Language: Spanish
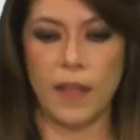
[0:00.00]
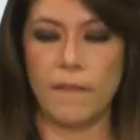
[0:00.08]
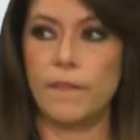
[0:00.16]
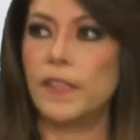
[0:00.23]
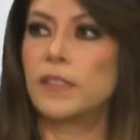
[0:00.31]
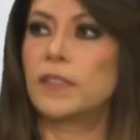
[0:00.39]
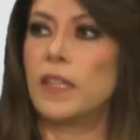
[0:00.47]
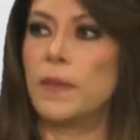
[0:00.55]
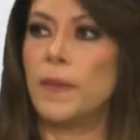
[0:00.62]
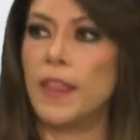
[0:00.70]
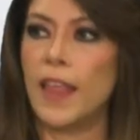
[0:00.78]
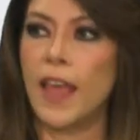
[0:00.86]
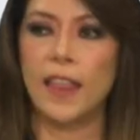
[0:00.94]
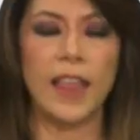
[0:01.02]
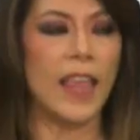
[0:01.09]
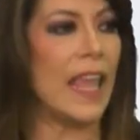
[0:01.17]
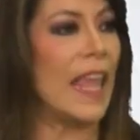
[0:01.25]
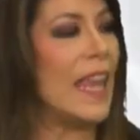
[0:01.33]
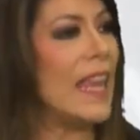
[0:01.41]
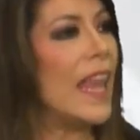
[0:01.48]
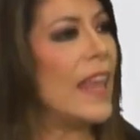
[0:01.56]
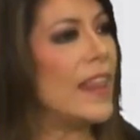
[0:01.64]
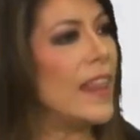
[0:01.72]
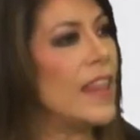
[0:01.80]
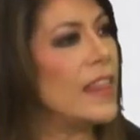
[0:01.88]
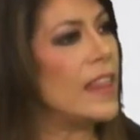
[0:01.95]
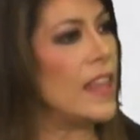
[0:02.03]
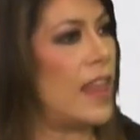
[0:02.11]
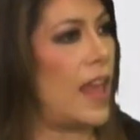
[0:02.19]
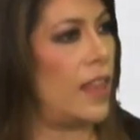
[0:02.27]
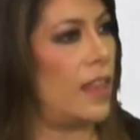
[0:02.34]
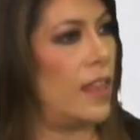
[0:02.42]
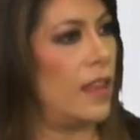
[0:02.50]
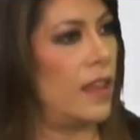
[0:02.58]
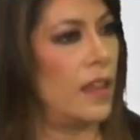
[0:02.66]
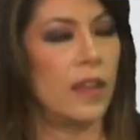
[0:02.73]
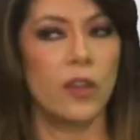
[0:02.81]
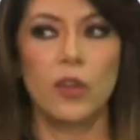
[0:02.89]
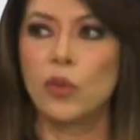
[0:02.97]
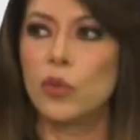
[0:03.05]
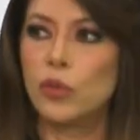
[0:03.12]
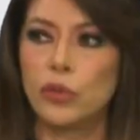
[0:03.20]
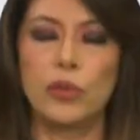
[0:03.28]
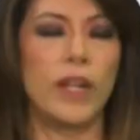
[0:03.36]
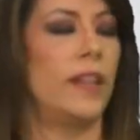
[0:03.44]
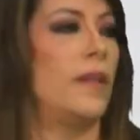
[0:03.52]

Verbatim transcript: festividad en la identidad cultural de